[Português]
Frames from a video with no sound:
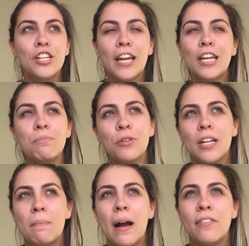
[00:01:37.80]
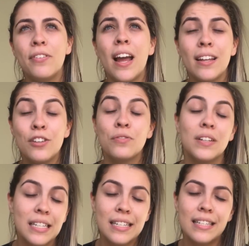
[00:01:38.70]
Cheguei no meu trabalho e falei, ai, deixa
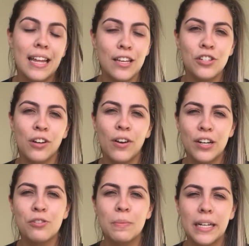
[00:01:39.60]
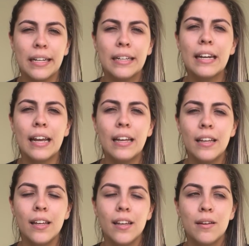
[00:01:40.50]
eu fazer esse teste agora de manhã, né?
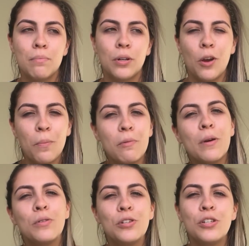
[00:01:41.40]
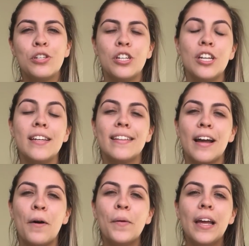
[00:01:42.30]
Porque é o primeiro xixi e
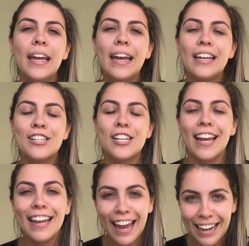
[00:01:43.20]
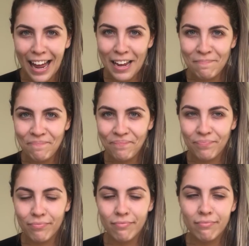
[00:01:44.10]
tal. Cheguei lá,
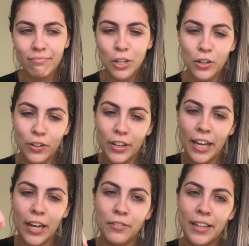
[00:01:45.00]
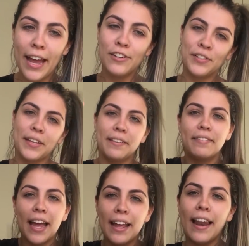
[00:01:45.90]
Coloquei o teste,
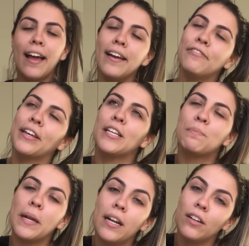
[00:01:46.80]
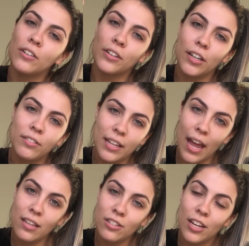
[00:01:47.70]
sentei lá, fiquei esperando, coloquei o
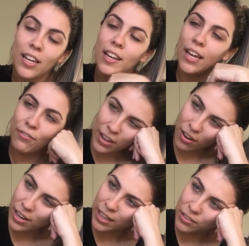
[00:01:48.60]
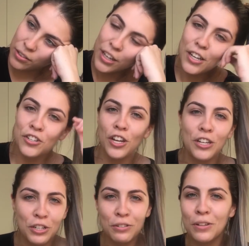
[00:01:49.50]
teste e fiquei olhando.
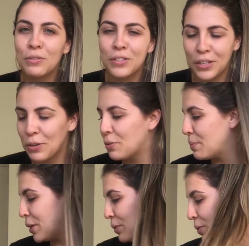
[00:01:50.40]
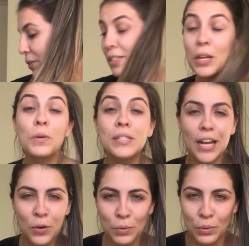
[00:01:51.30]
Gente, não deu 5 minutos, cinco
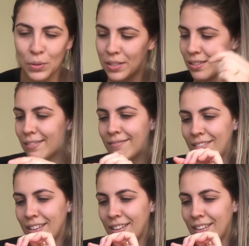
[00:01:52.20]
segundos.